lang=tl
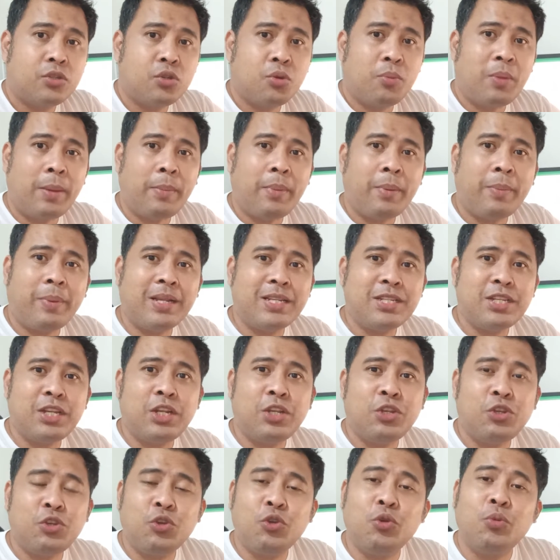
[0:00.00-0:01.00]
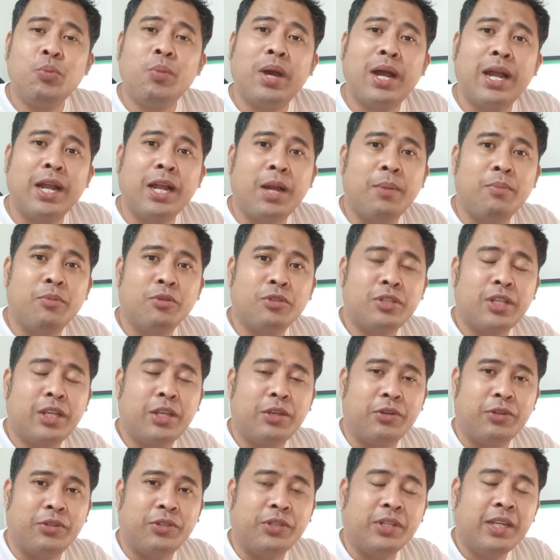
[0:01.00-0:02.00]
So, mapapansin niyo yung mga gamot na
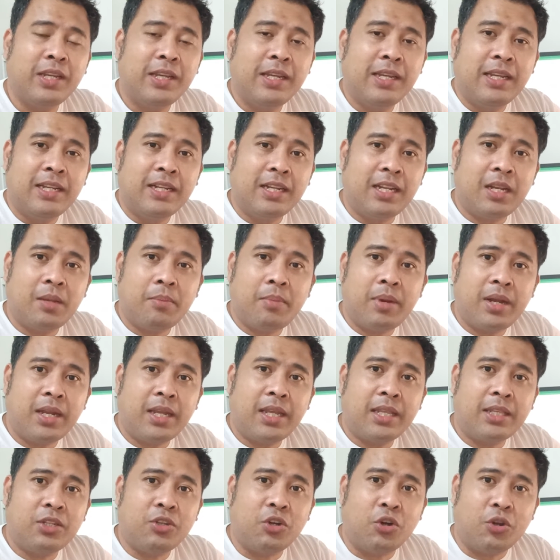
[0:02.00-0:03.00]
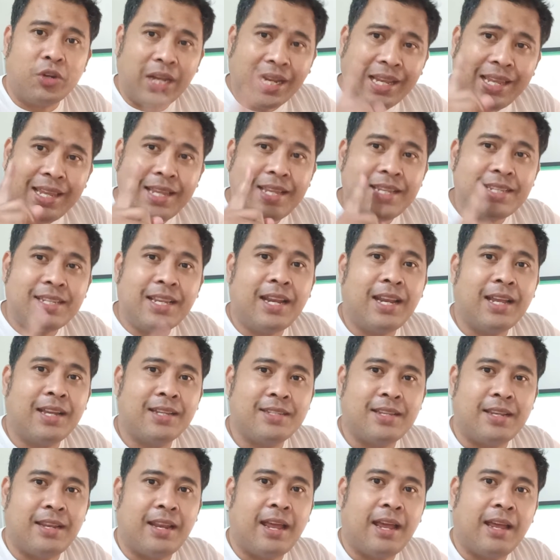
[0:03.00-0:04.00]
yon na nabanggit ko, nag-iisa lang
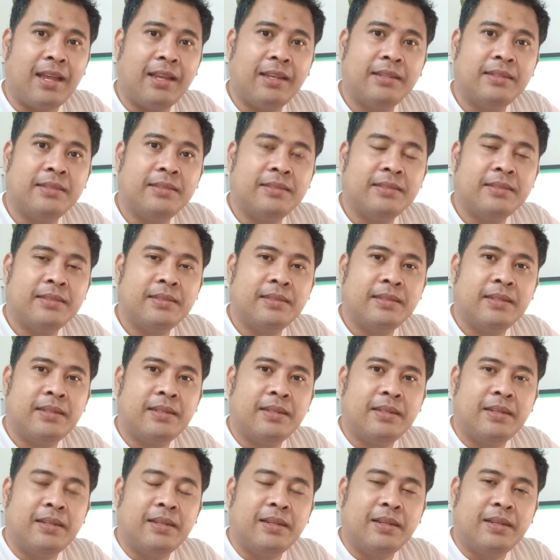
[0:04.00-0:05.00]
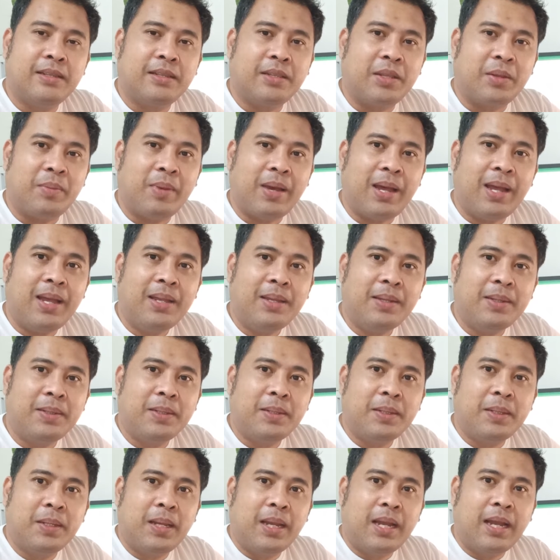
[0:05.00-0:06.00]
sila. ba? Diba?
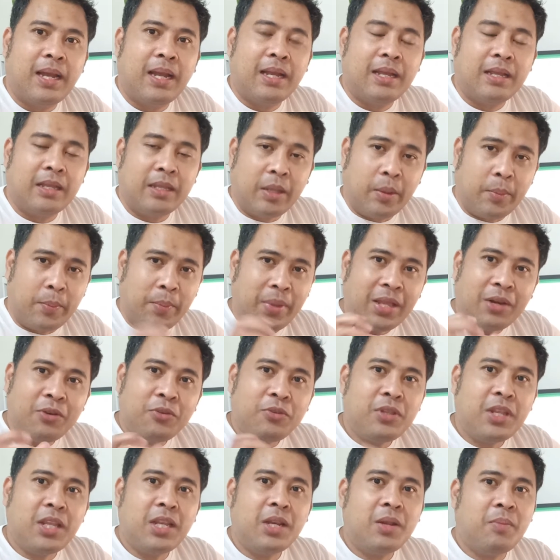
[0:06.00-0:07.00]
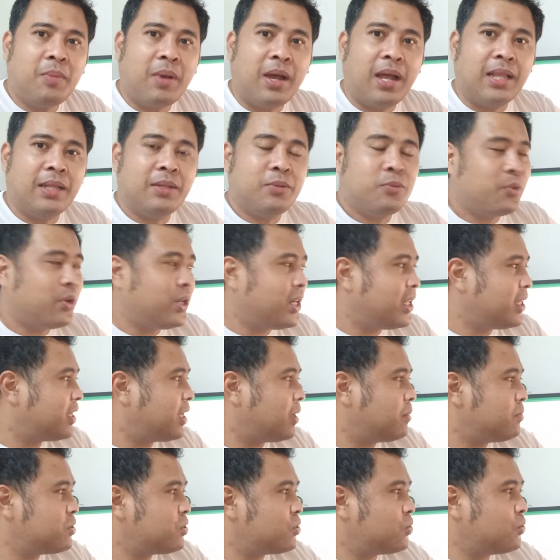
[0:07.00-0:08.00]
Meron din naman, when it
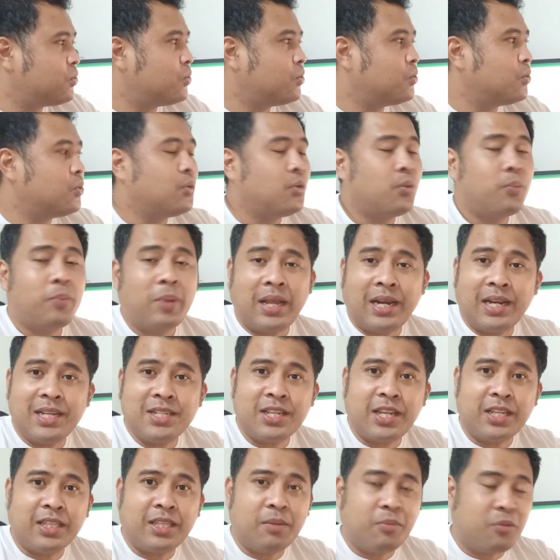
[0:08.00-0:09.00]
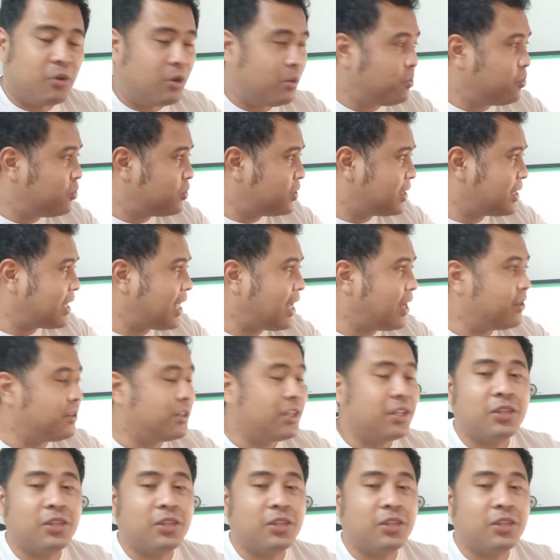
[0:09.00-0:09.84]
comes to paracetamol, punta tayo